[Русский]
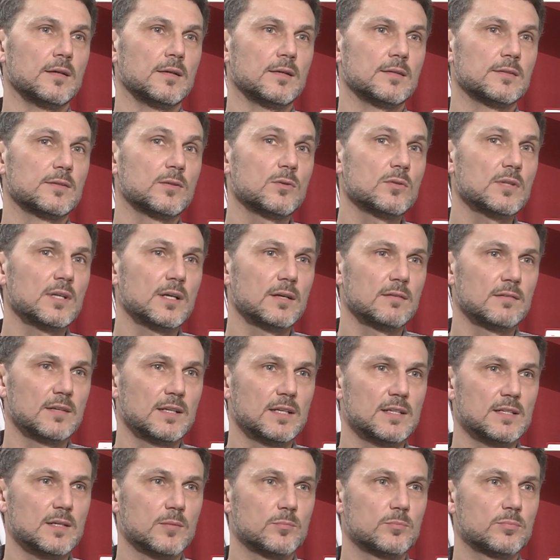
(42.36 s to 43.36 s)
Трудно
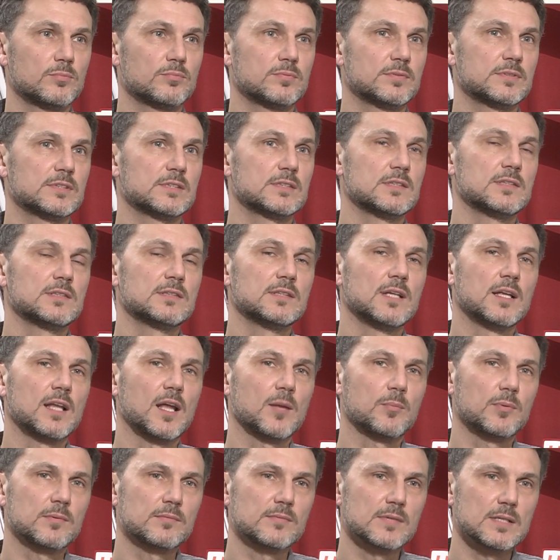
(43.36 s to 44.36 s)
говорить о
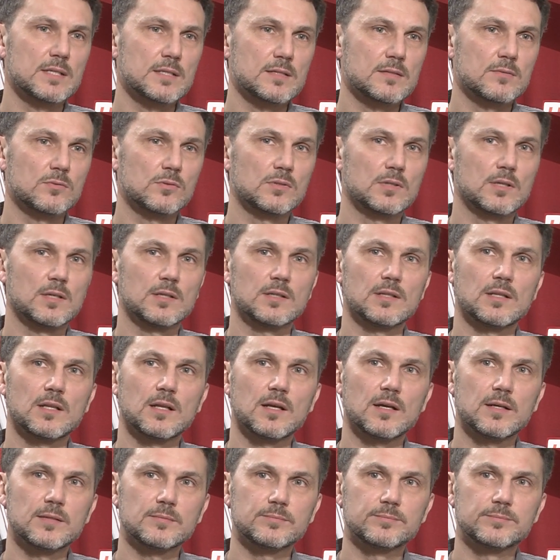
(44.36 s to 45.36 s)
стеснениях, понимаете, вот
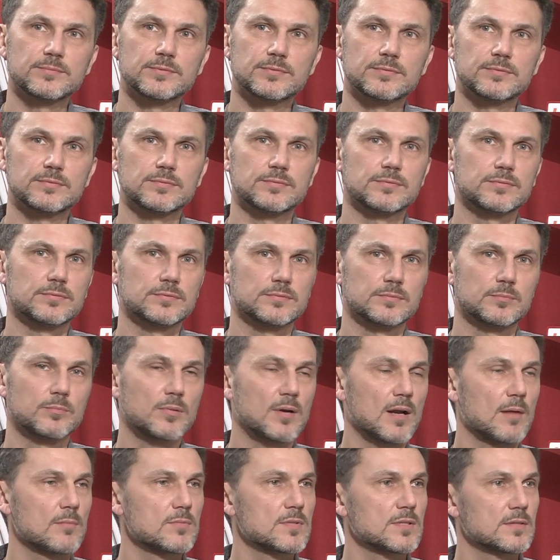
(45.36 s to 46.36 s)
когда
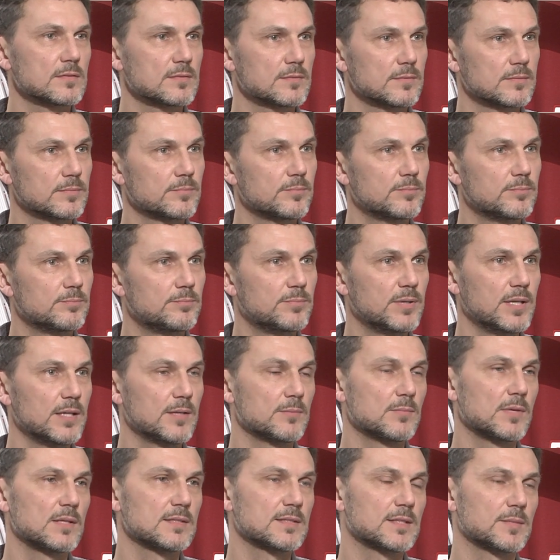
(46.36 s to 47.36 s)
Брамс
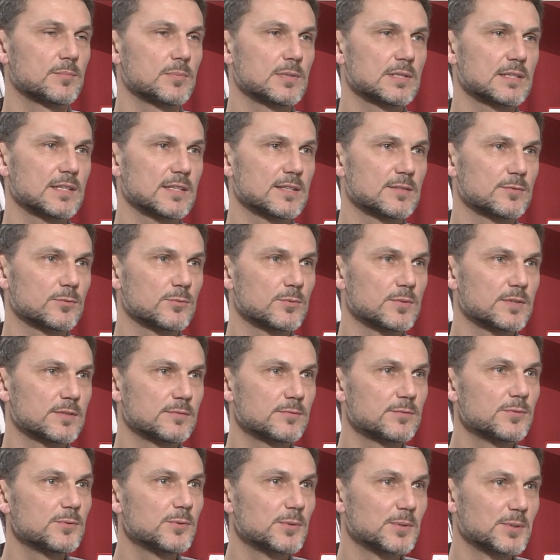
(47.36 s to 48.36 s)
принимался писать свою
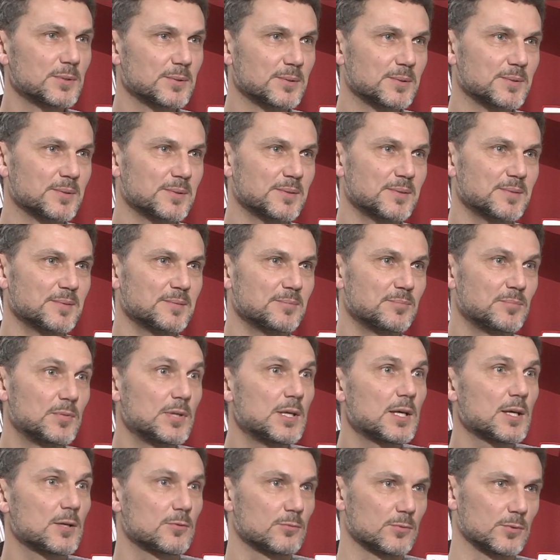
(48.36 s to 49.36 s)
симфонию,
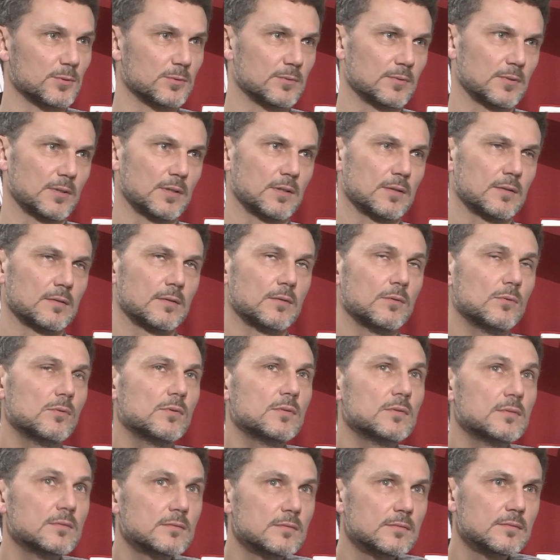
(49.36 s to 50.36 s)
первую только,
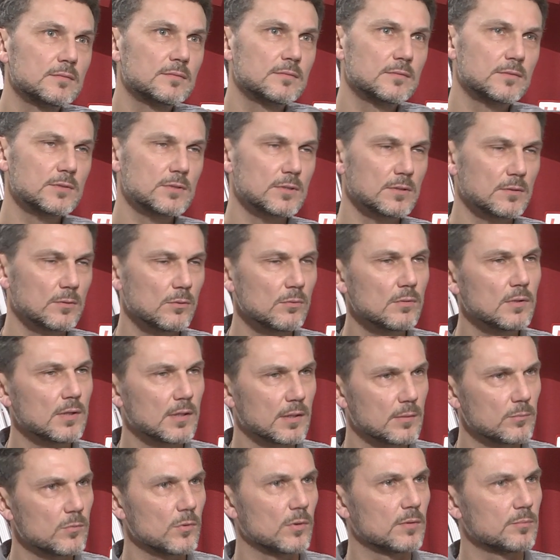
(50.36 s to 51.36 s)
он очень долго
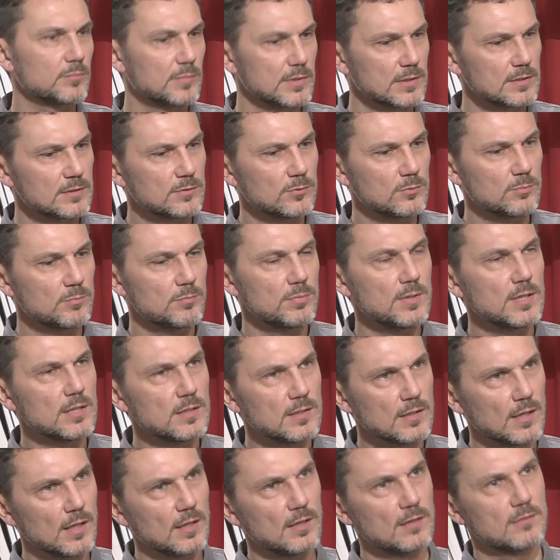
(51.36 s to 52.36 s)
не мог переступить
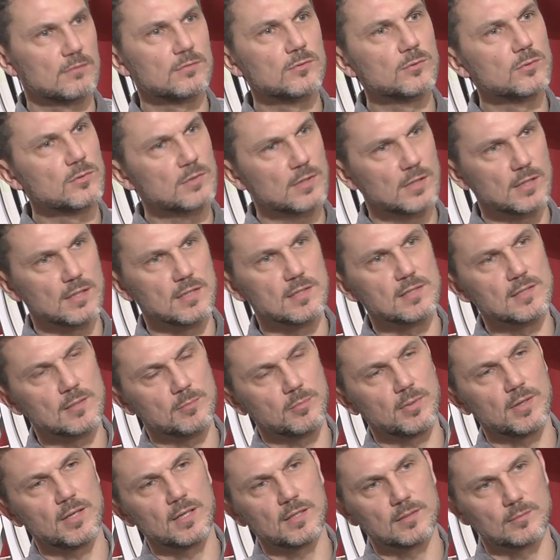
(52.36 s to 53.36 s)
некий внутренний
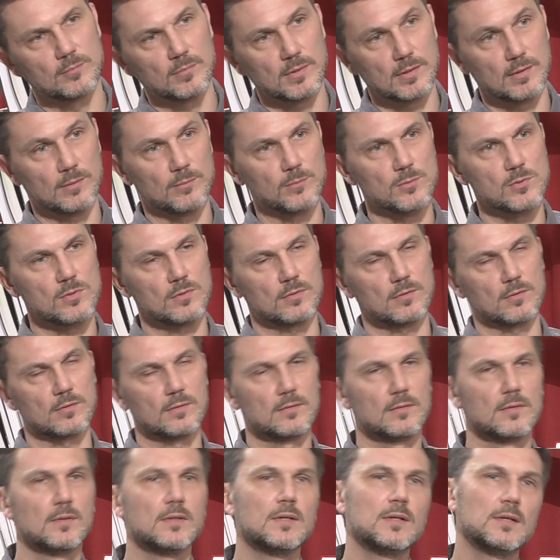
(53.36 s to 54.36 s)
запрет, потому что,
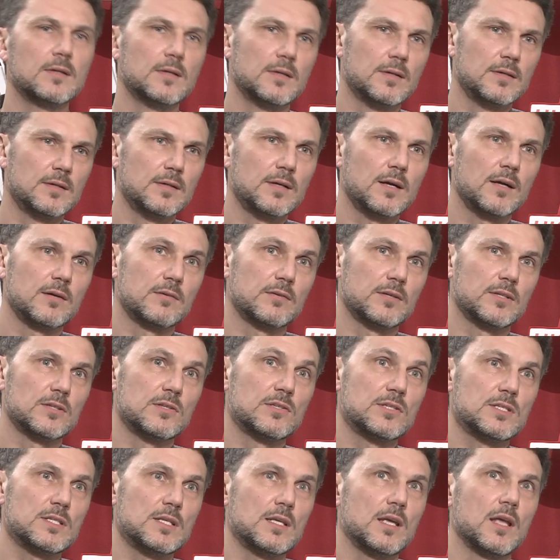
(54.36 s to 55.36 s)
как говорил,
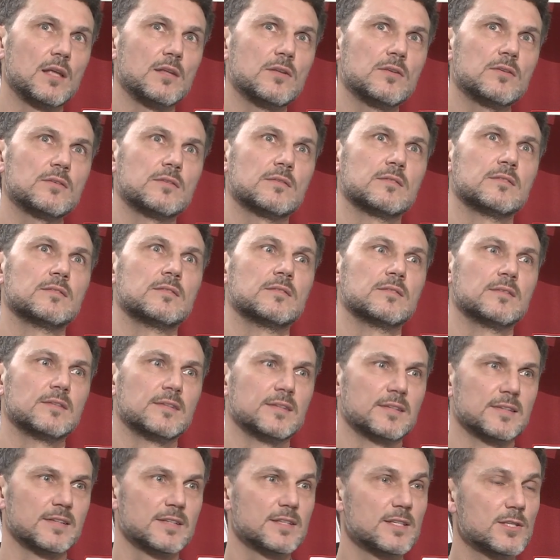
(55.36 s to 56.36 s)
тень
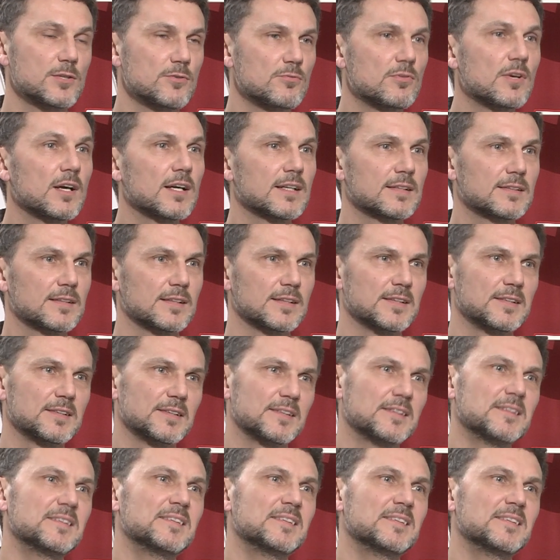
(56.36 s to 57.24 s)
девятой –